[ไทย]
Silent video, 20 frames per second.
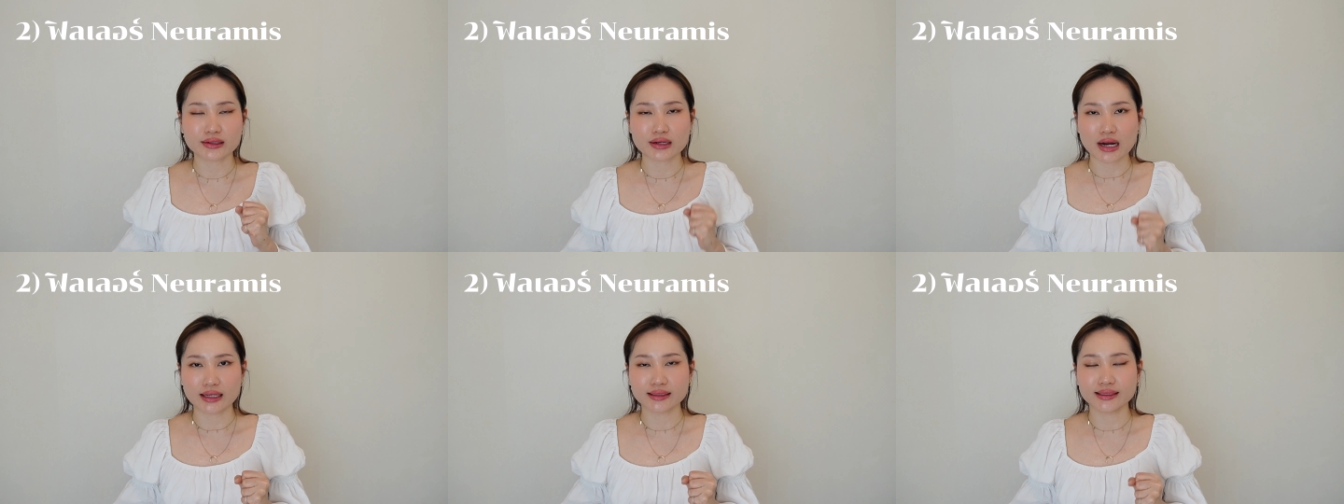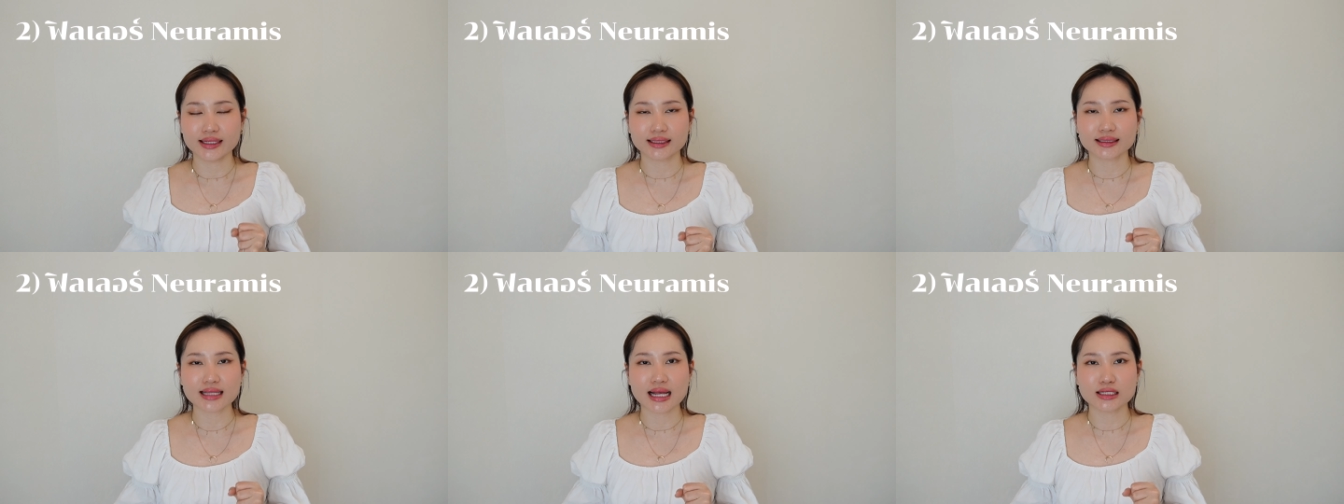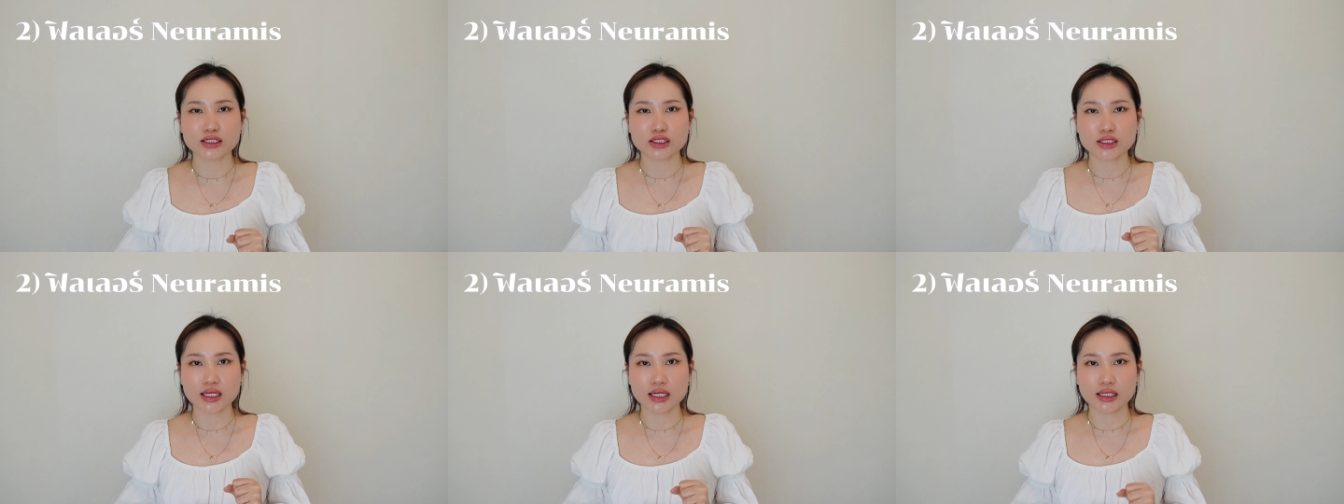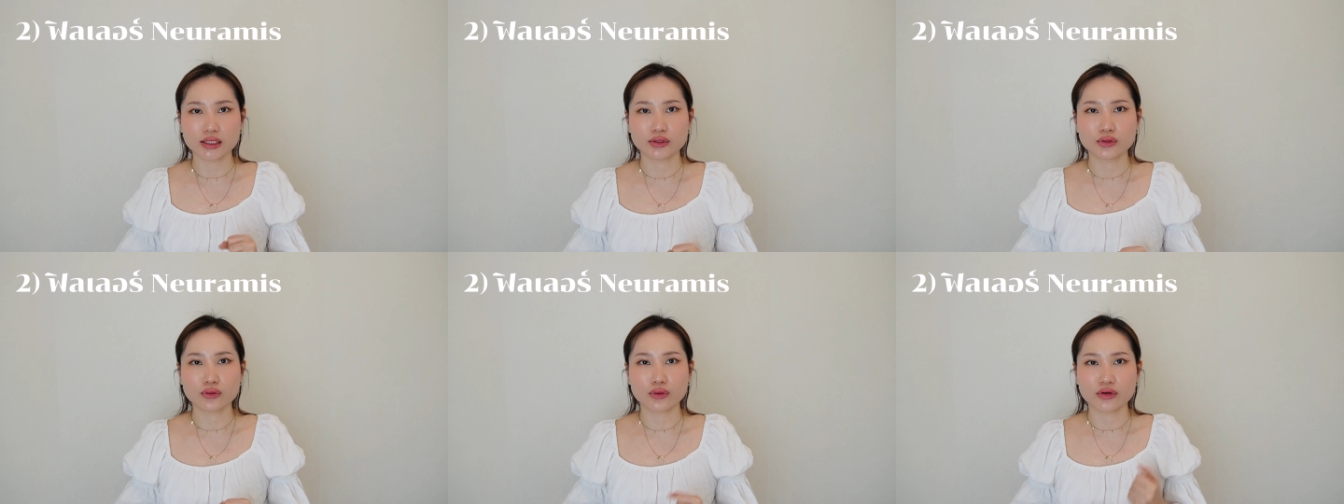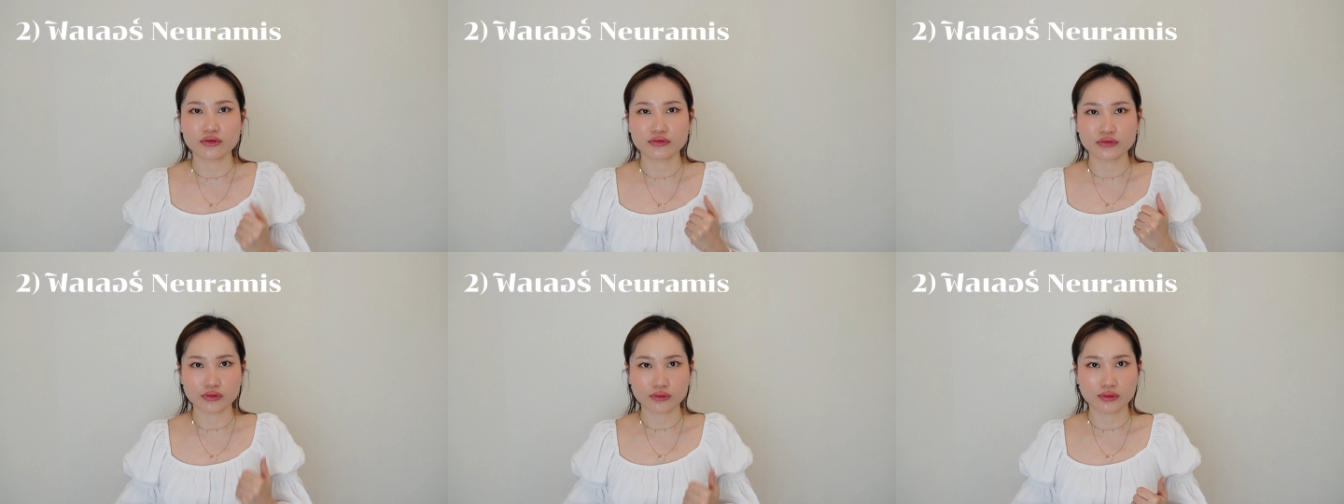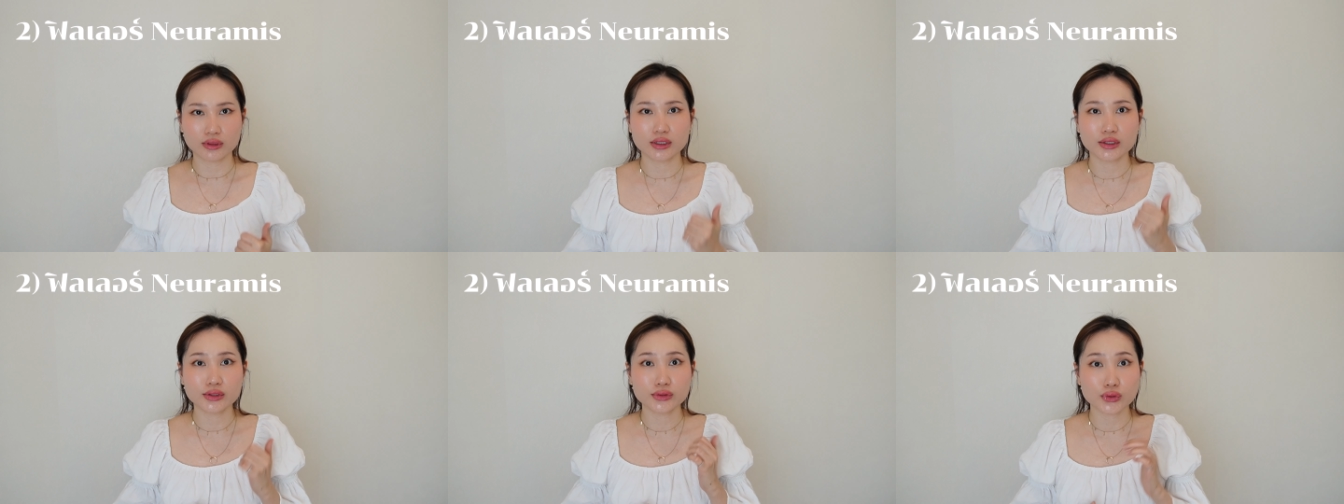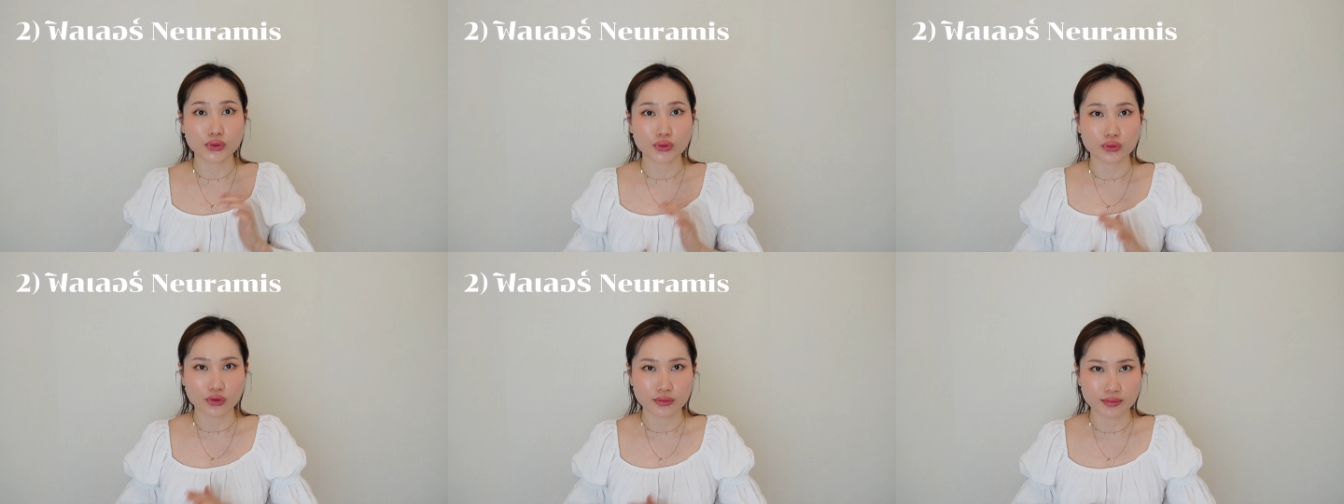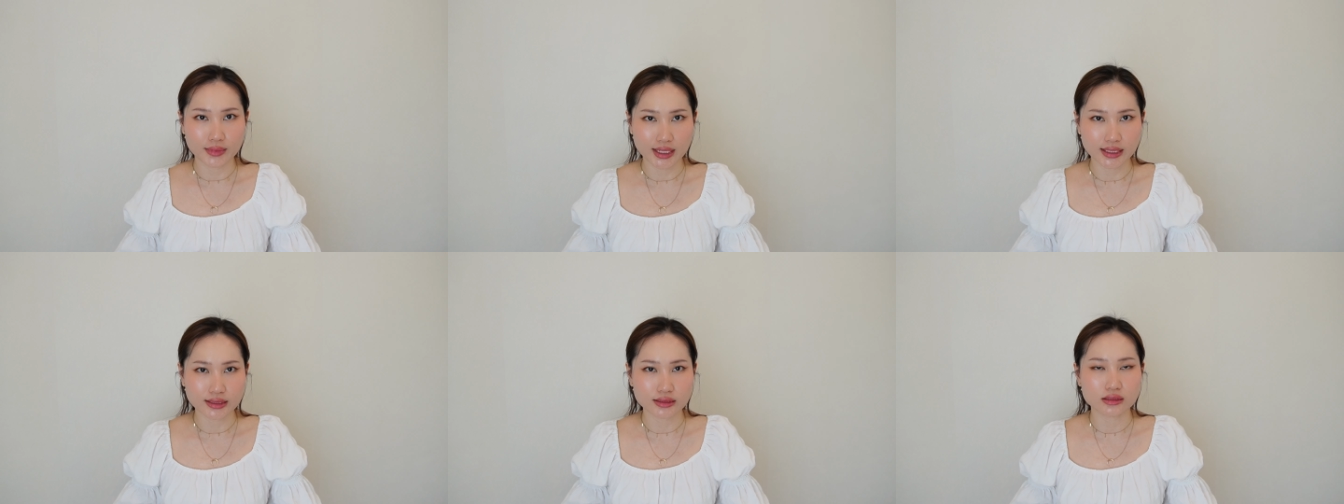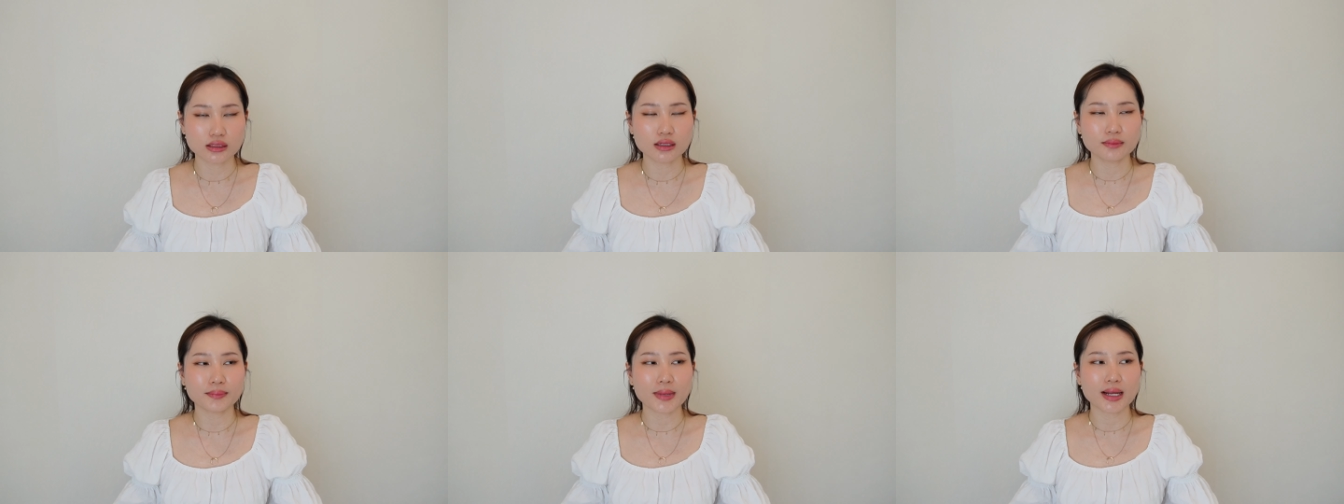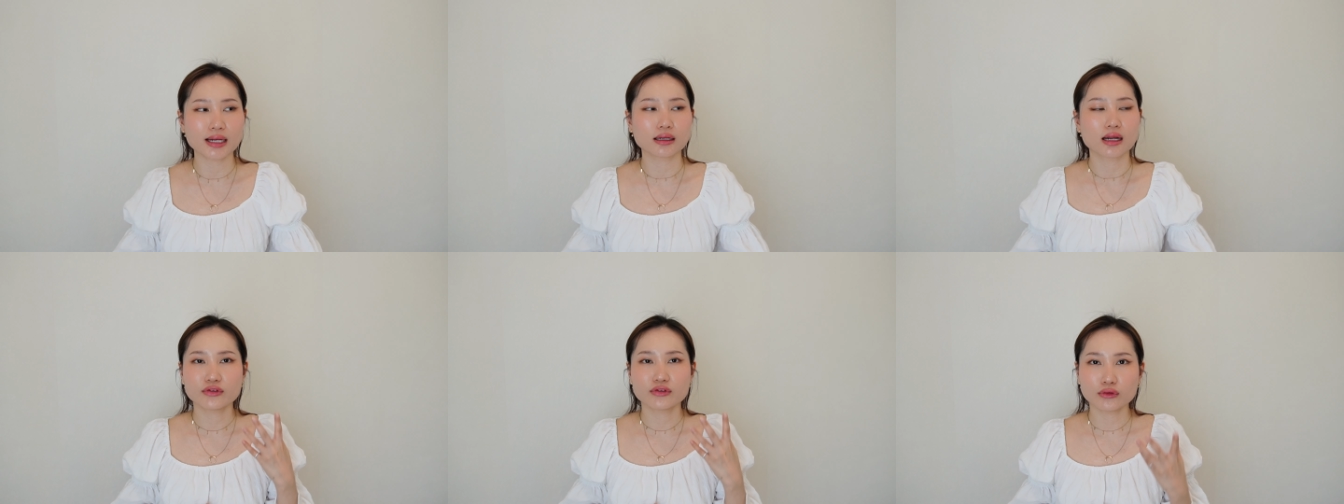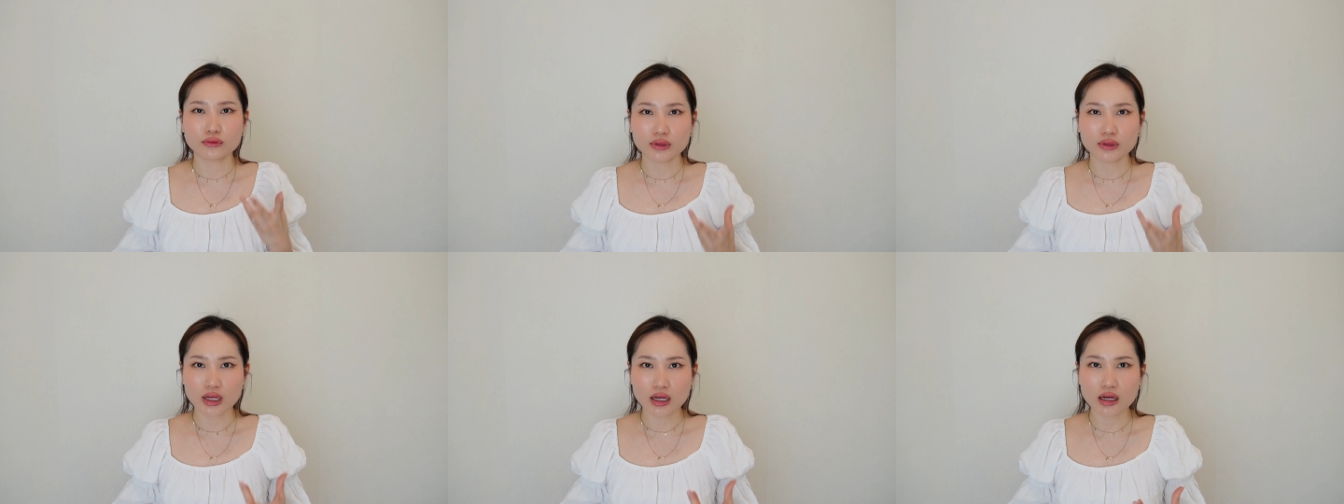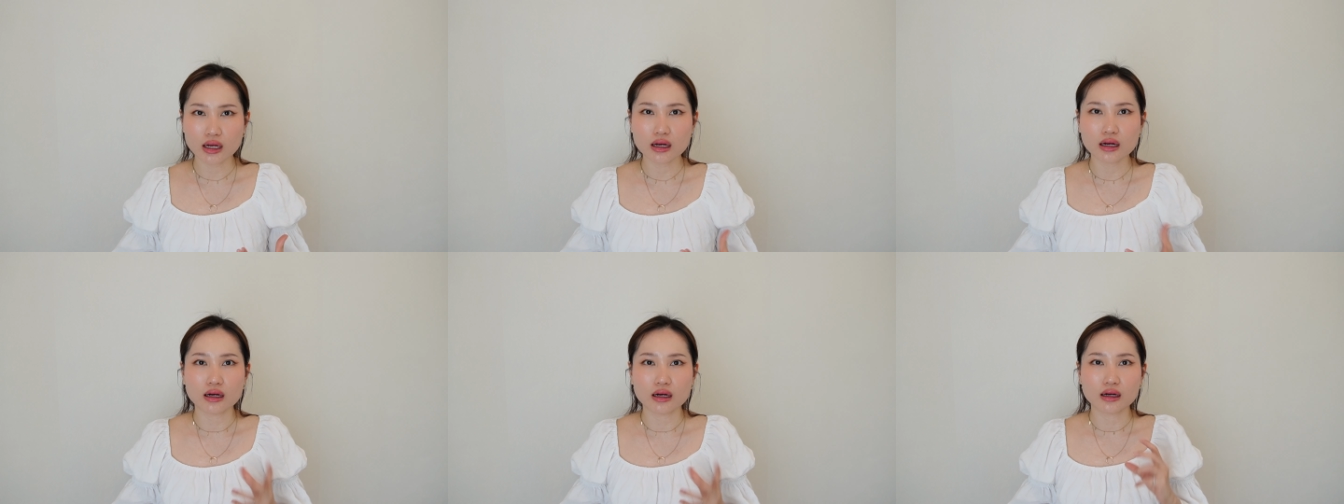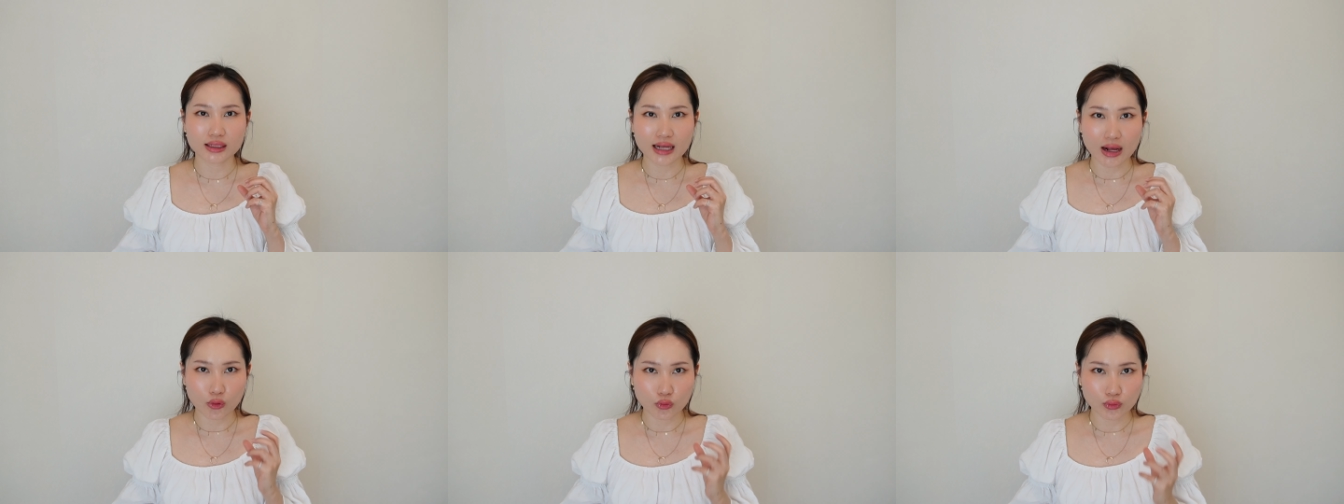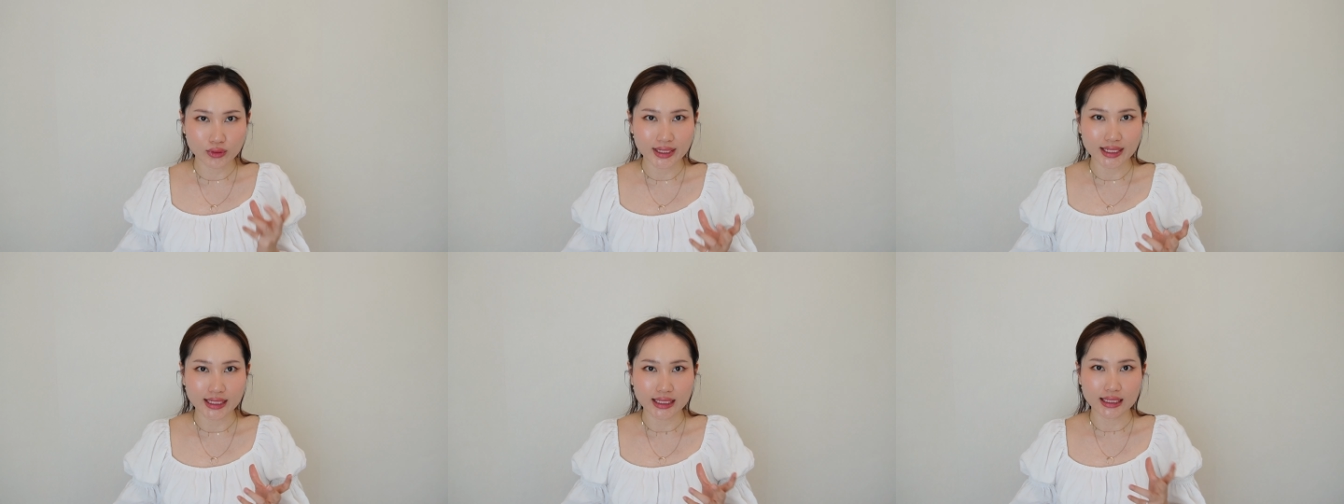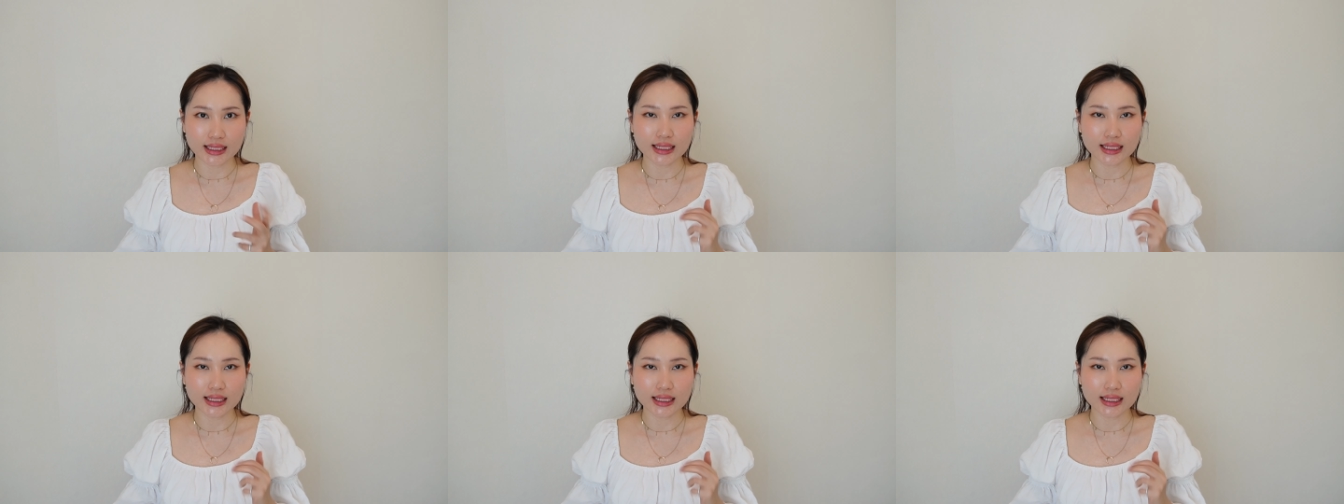ครั้งนี้ตาลฉีดโดยฟิลเลอร์ Neuramis ซึ่งเป็นฟิลเลอร์เกาหลี